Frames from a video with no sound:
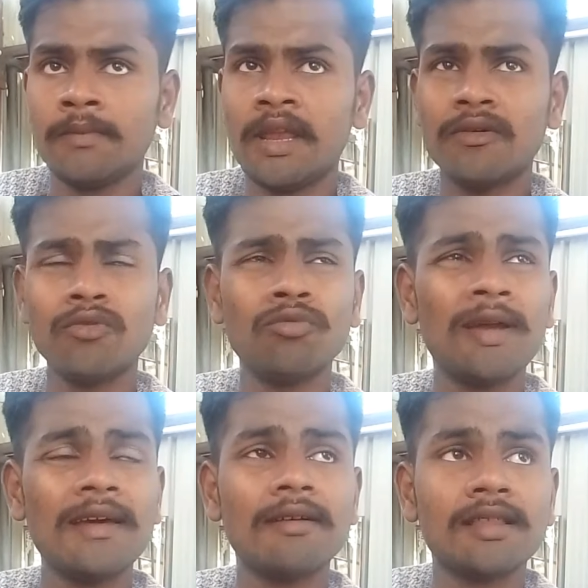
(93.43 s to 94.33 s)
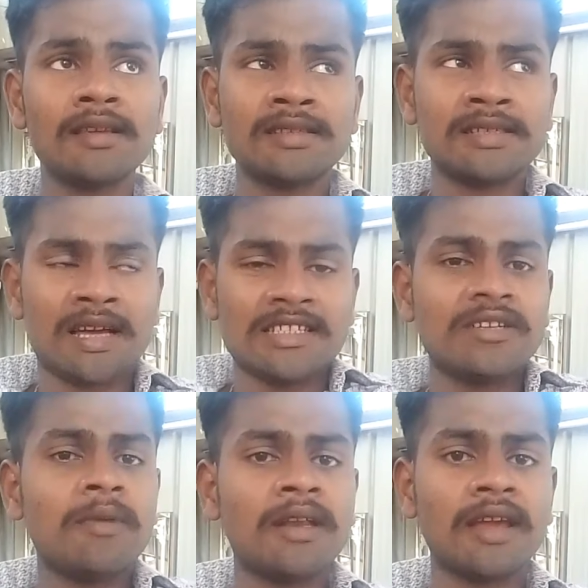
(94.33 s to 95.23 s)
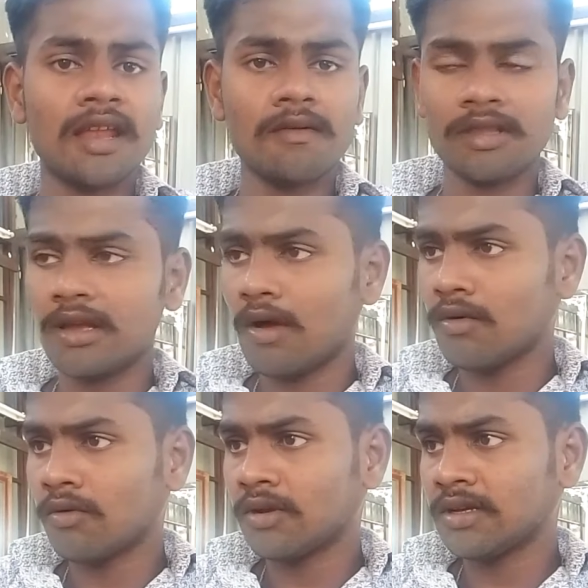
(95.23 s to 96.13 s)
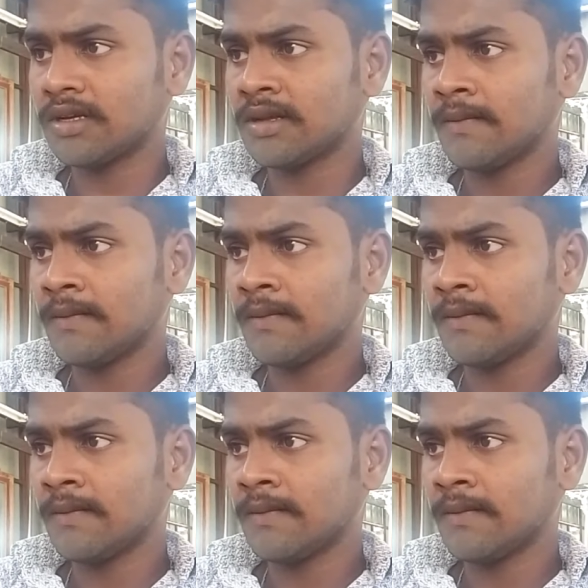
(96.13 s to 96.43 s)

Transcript: எனக்கு உண்மையிலே வந்து கஷ்டமாக இருக்குது ஏன்னா வந்து அவங்க வந்து